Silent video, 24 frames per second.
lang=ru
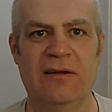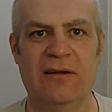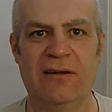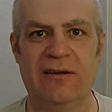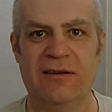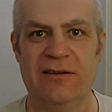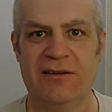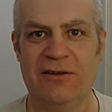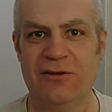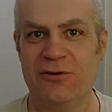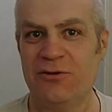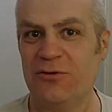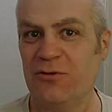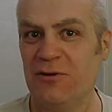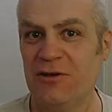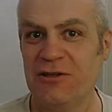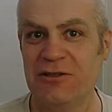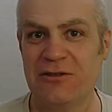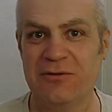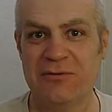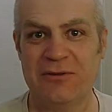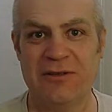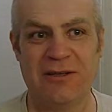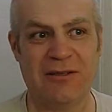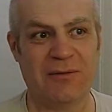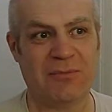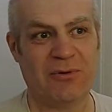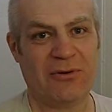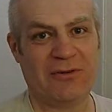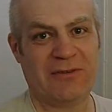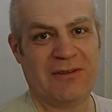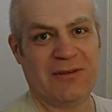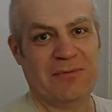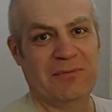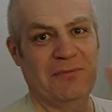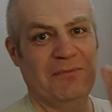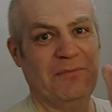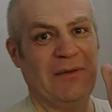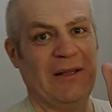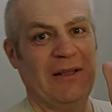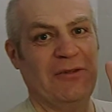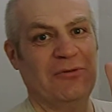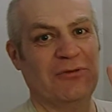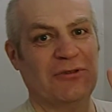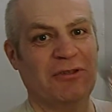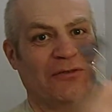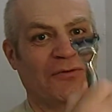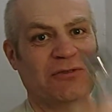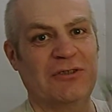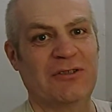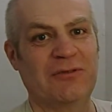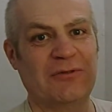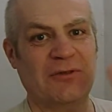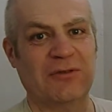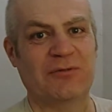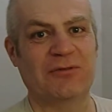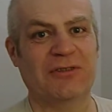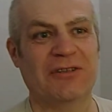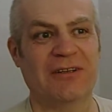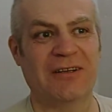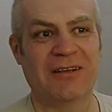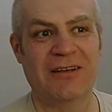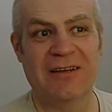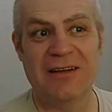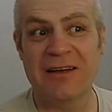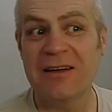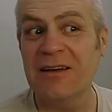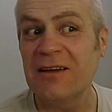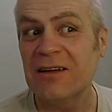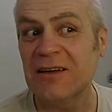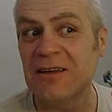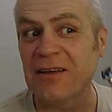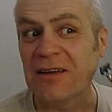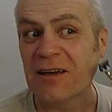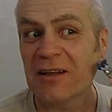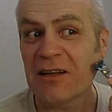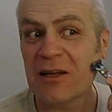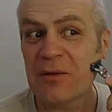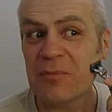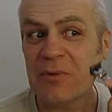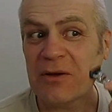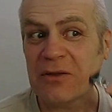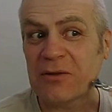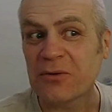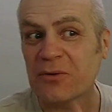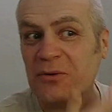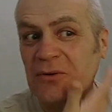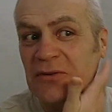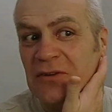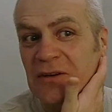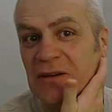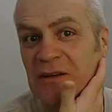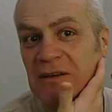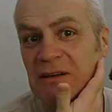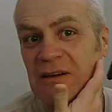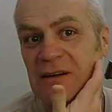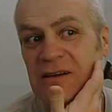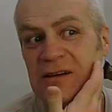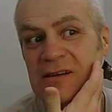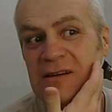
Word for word: И ничего лишнего не надо, просто по ладошке вжик-вжик-вжик и она опять остренькая.